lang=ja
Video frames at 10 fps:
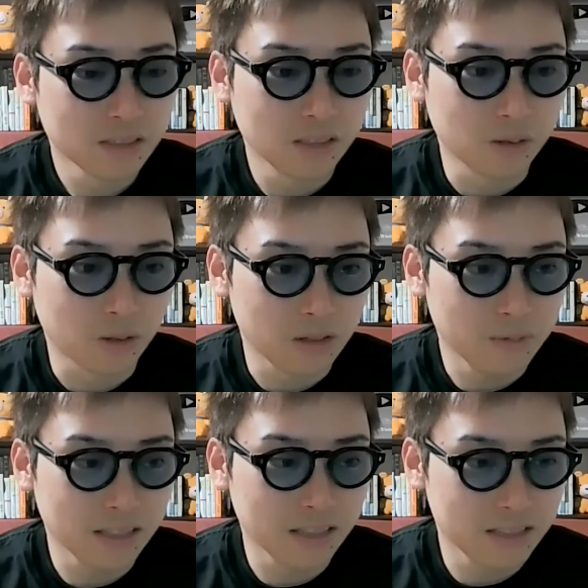いうことで、
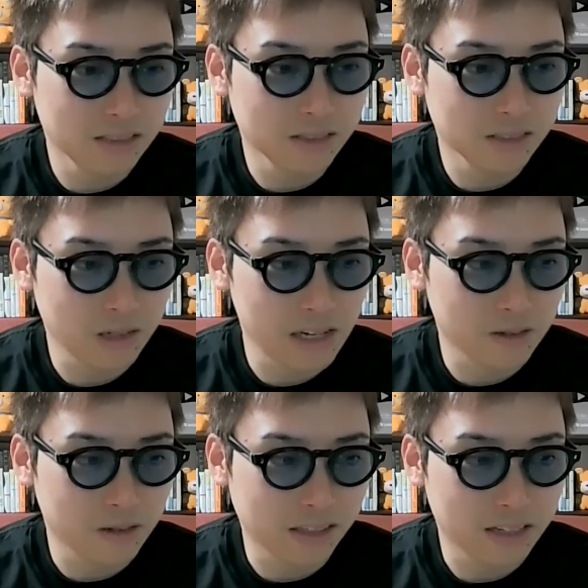まあ、世界中に衝
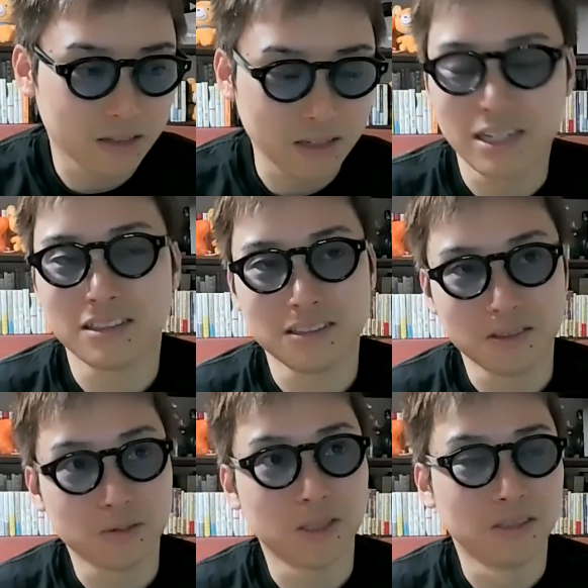撃を与えたわけなんです
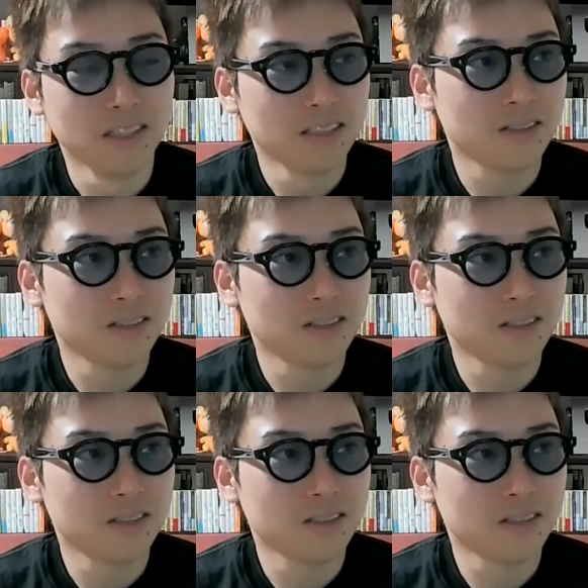けども、